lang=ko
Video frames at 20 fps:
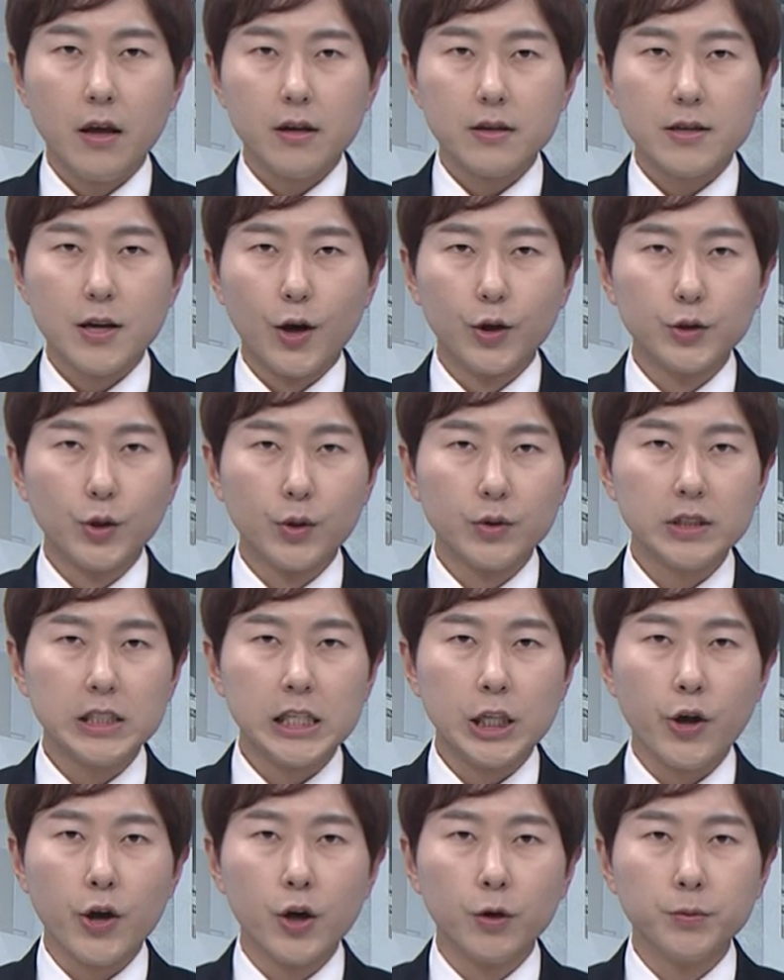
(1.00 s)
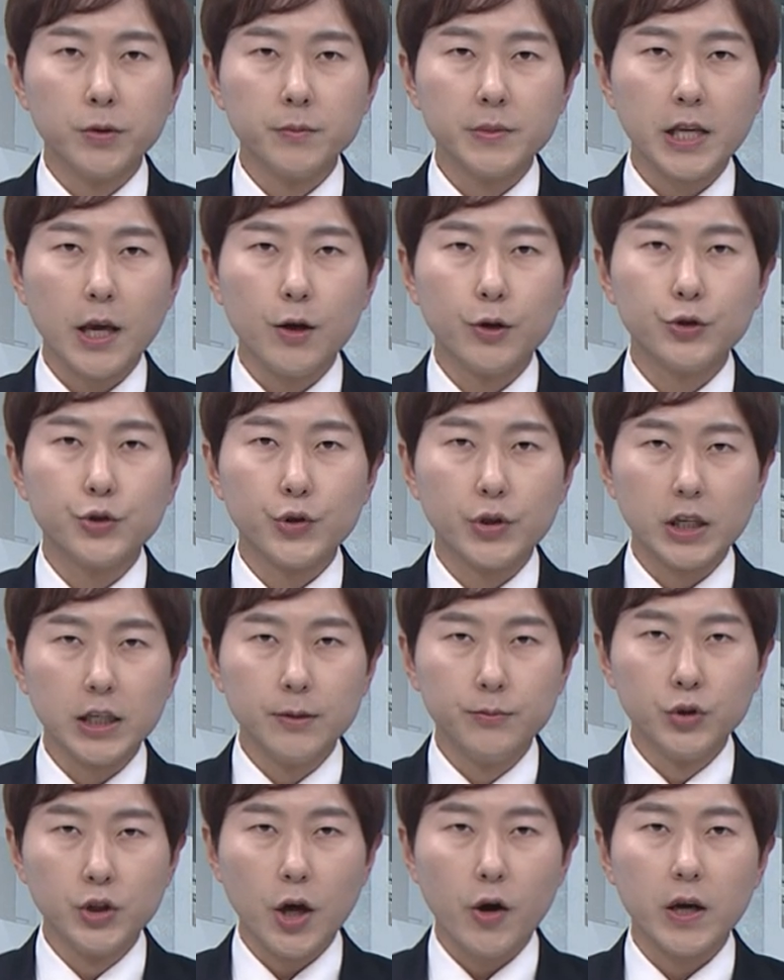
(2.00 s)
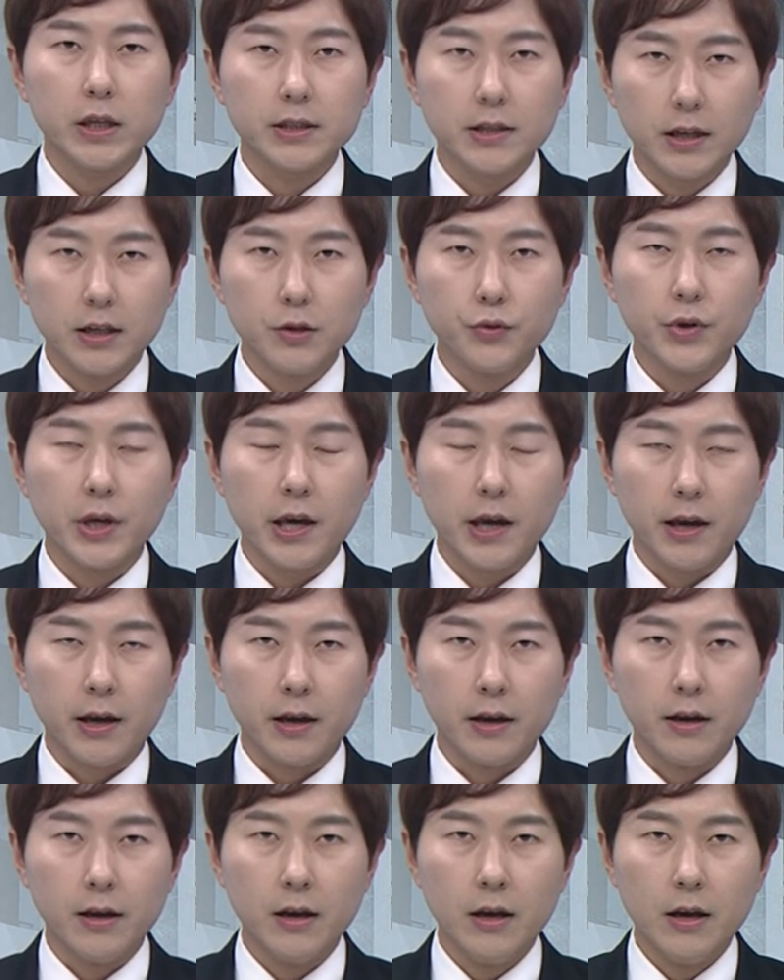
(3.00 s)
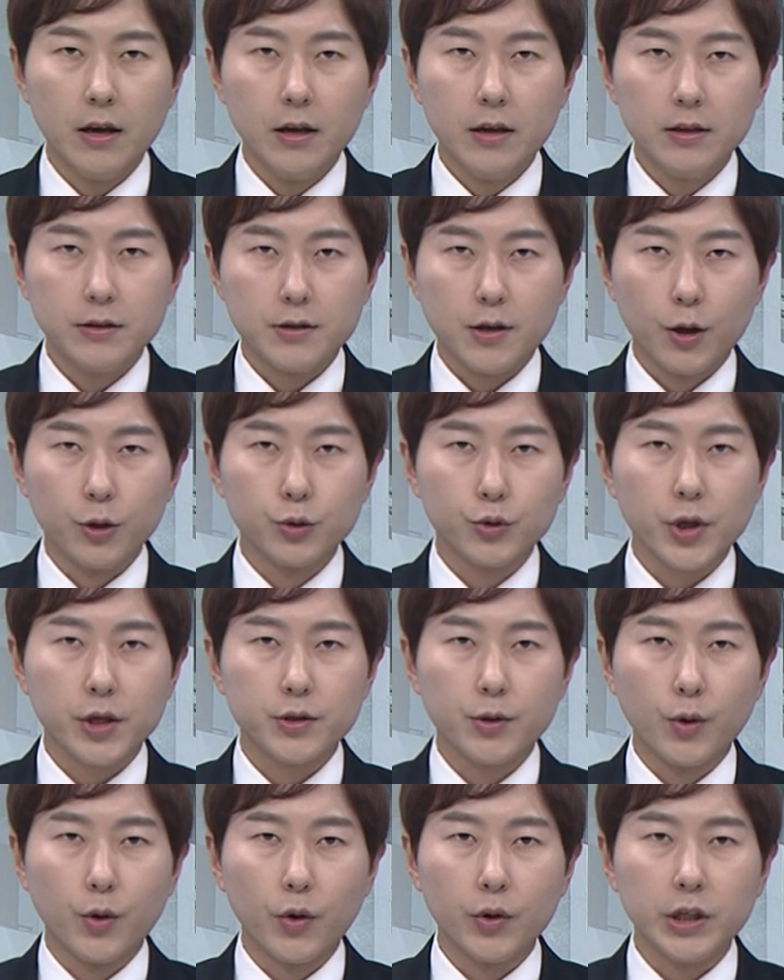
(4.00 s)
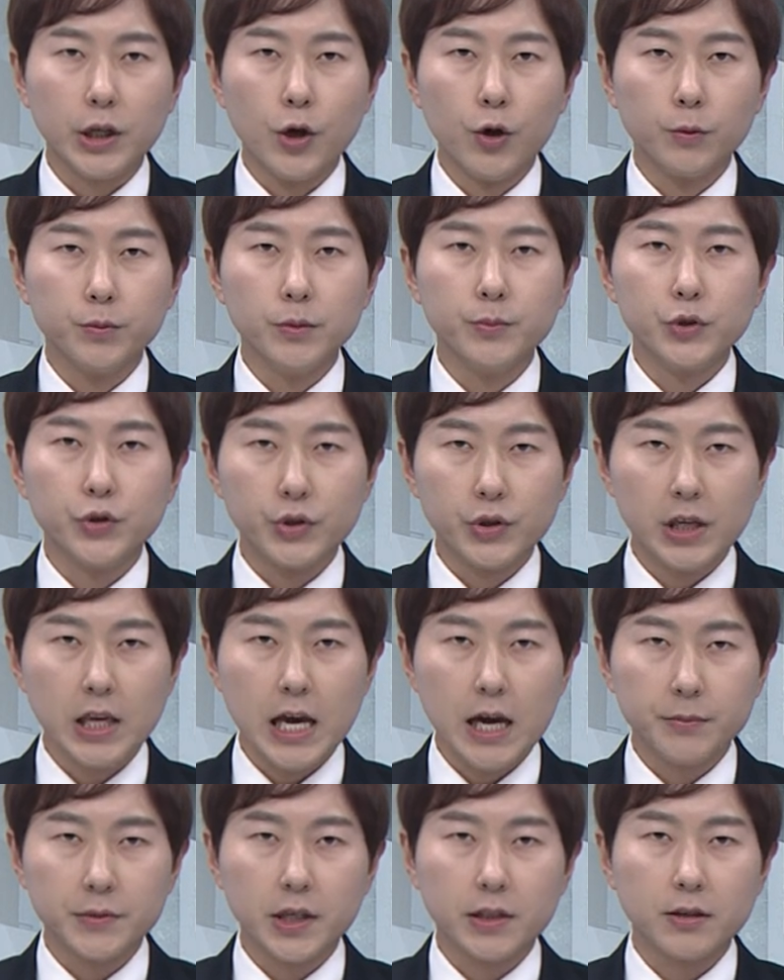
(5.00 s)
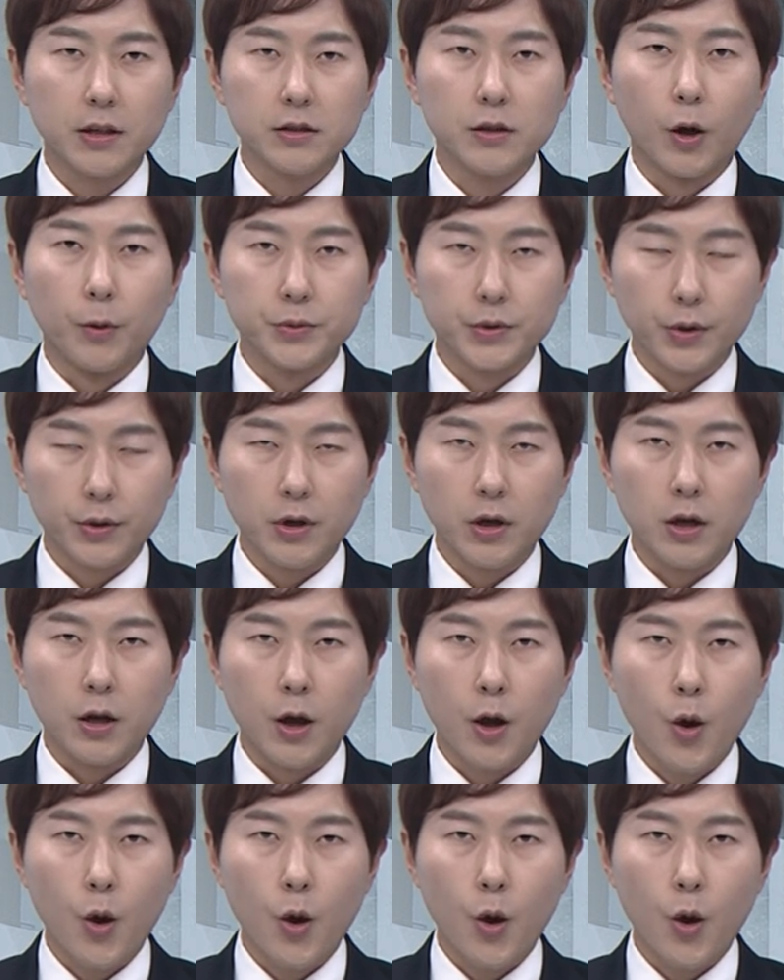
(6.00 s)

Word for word: 경기도는 일회용품 사용 줄이기 문화 확산을 위해 전국 최초로 일회용품 줄이기에 앞장서는 업소를